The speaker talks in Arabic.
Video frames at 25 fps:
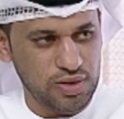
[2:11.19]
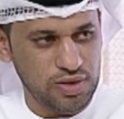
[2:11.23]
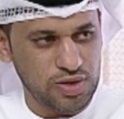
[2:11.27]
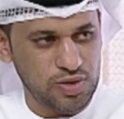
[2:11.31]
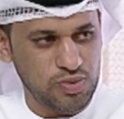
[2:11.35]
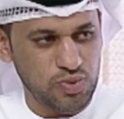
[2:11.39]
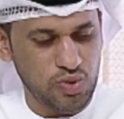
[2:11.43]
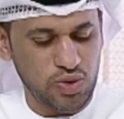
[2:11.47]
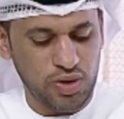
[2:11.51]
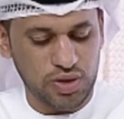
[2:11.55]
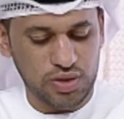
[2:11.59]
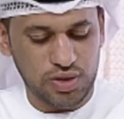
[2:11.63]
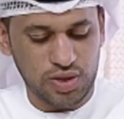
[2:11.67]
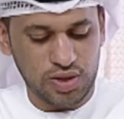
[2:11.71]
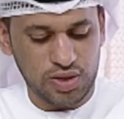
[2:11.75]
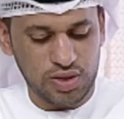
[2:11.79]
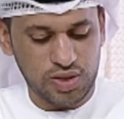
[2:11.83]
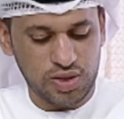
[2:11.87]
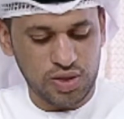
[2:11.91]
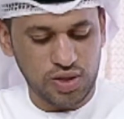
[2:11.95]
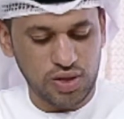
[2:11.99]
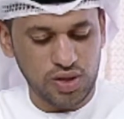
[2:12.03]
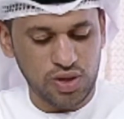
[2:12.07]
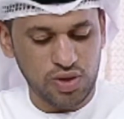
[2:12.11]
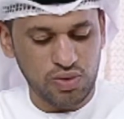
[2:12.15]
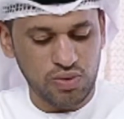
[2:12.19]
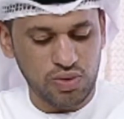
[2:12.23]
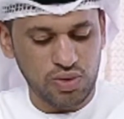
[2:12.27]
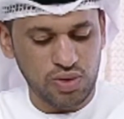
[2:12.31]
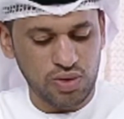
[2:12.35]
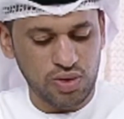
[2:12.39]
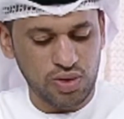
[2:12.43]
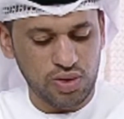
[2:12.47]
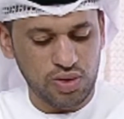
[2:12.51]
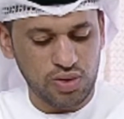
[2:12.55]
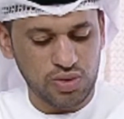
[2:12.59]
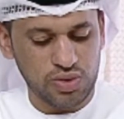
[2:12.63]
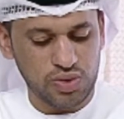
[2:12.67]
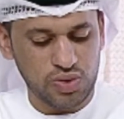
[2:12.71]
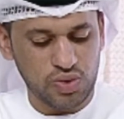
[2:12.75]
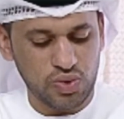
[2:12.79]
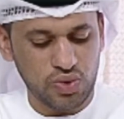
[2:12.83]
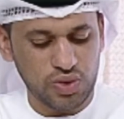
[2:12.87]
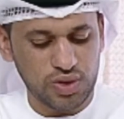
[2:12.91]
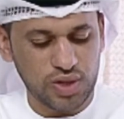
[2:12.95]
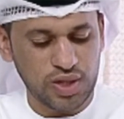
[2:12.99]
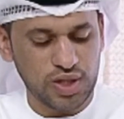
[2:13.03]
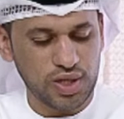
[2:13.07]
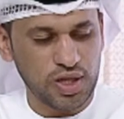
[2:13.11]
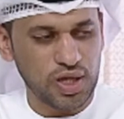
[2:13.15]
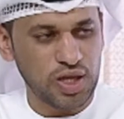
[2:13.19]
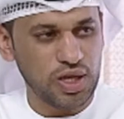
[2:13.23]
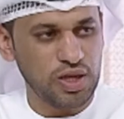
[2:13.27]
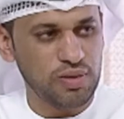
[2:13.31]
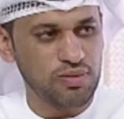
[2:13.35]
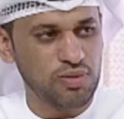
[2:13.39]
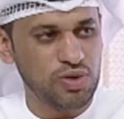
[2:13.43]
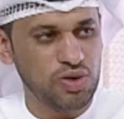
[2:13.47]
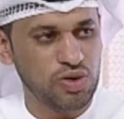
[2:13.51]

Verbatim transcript: اسبوع التشجير والزهور تتكلم